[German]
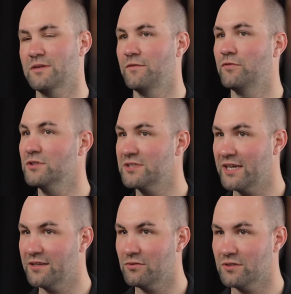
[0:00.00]
Beispiel
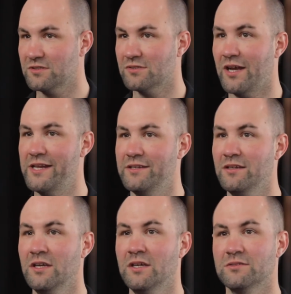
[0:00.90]
Vorträge dort zu halten,
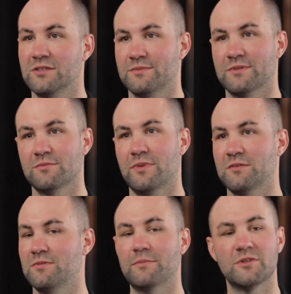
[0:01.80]
sodass man zum
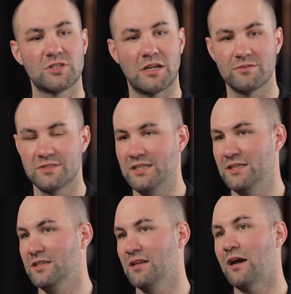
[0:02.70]
Beispiel dann mit
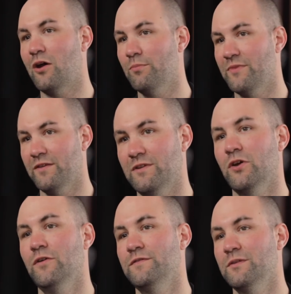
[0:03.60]
Jalousien den Raum wieder
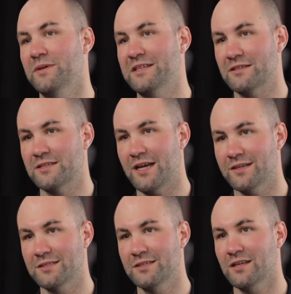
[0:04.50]
öffnet, bringt dann
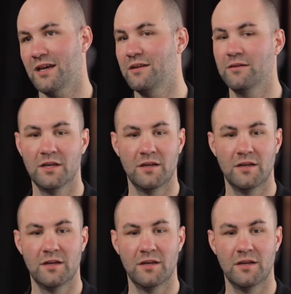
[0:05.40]
Tageslicht rein,